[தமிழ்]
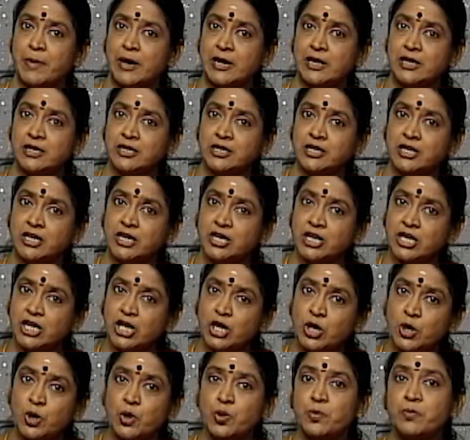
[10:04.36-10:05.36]
பலன்
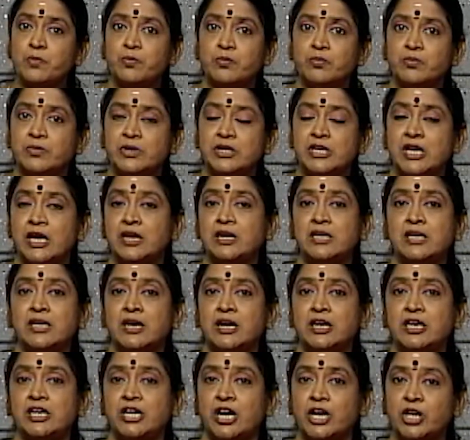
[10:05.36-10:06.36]
கிடைக்கும்
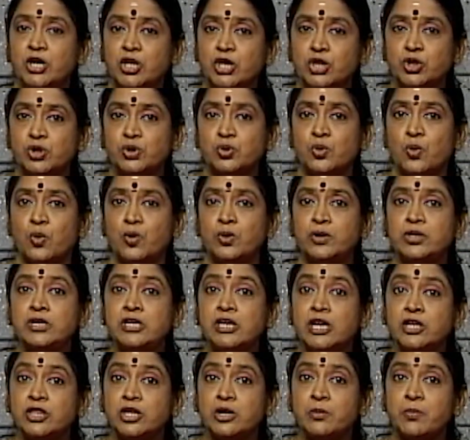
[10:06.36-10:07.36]
என்கிற எண்ணத்தோடு
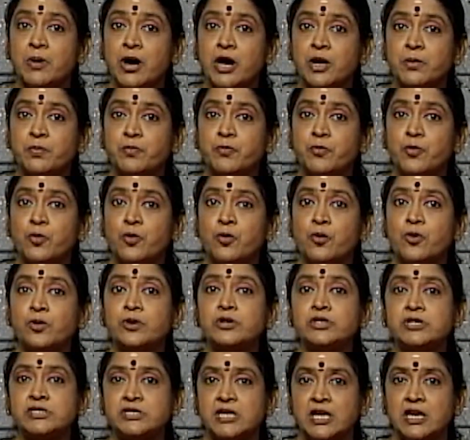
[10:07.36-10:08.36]

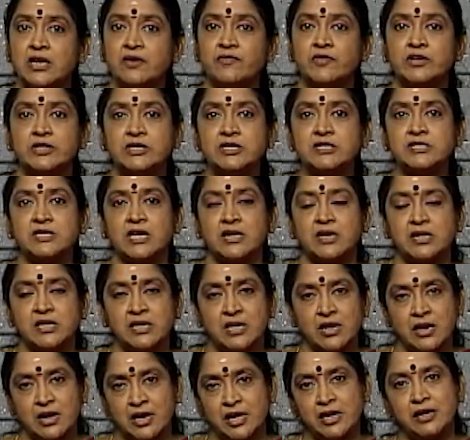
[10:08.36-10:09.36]
எதிர்பார்ப்போடு செய்வது
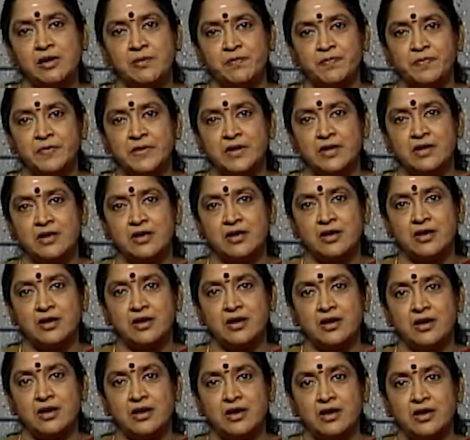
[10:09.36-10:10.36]
சரியில்லை
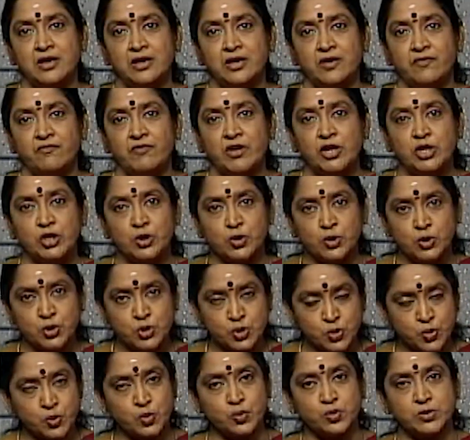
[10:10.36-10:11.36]
வென் யூ
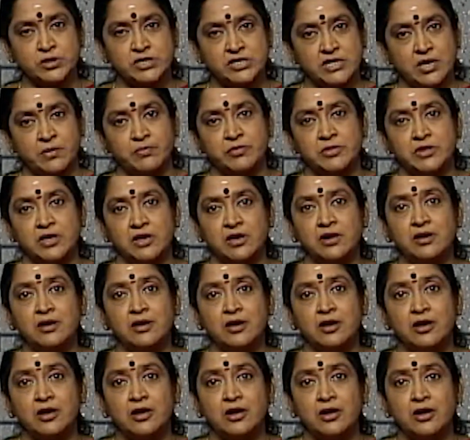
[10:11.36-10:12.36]
டூ சம்திங்
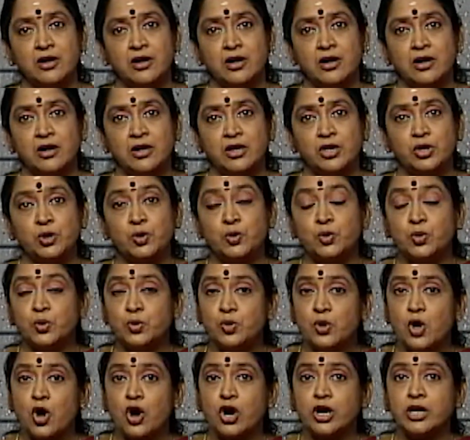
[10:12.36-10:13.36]
யூ டு
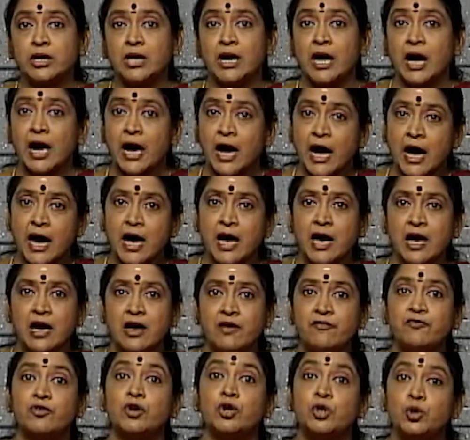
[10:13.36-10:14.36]
நாட்
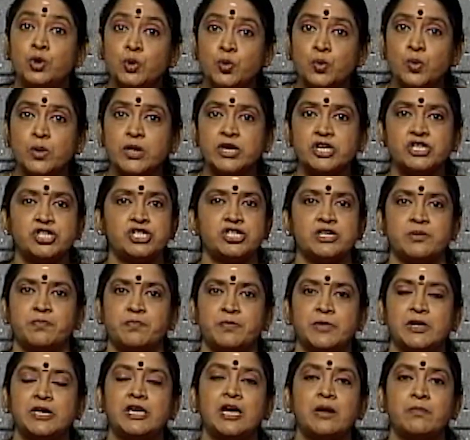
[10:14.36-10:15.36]
ஹாவ்
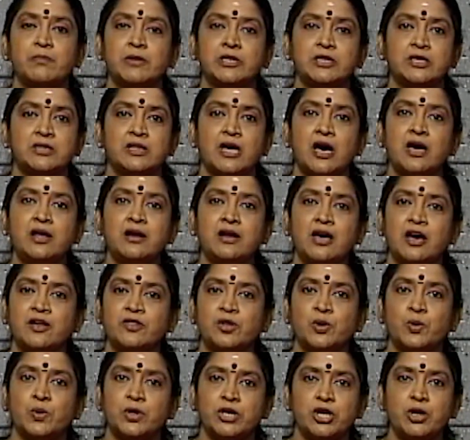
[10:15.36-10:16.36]
டூவர்ஷிப் என்பதுதான்
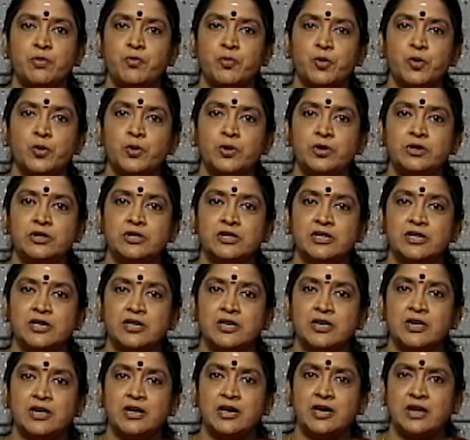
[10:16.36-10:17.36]
அதனுடைய பொருள்
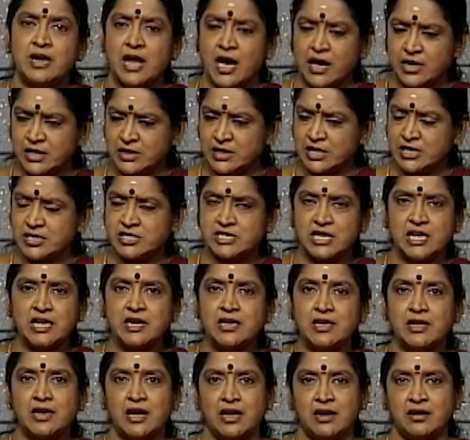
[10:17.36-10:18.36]
நான் இதை
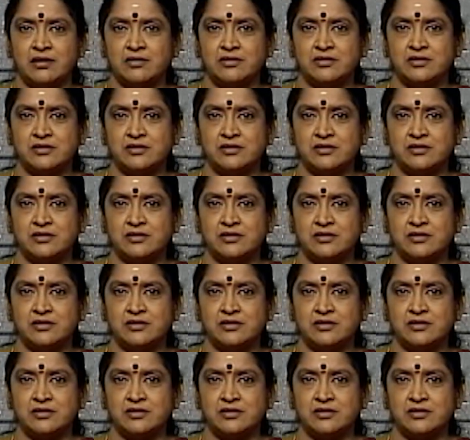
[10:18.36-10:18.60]
செய்கிறேன்